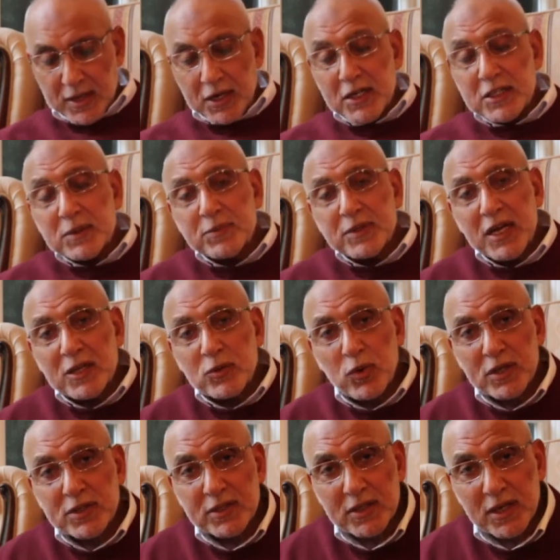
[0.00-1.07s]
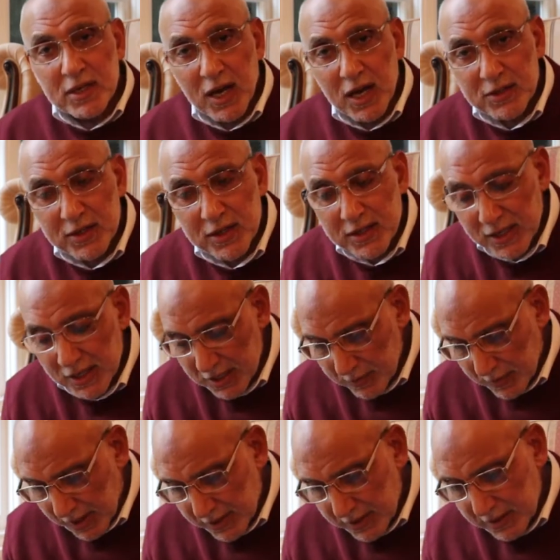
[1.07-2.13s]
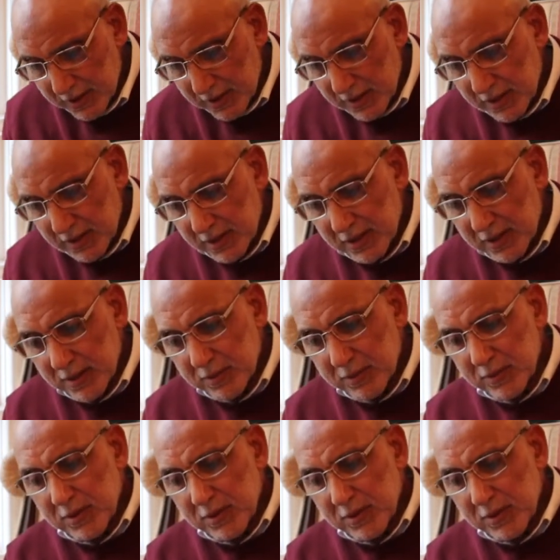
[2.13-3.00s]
عيلتي من ناحية والدي أنا هقدر أتكلم عن آه،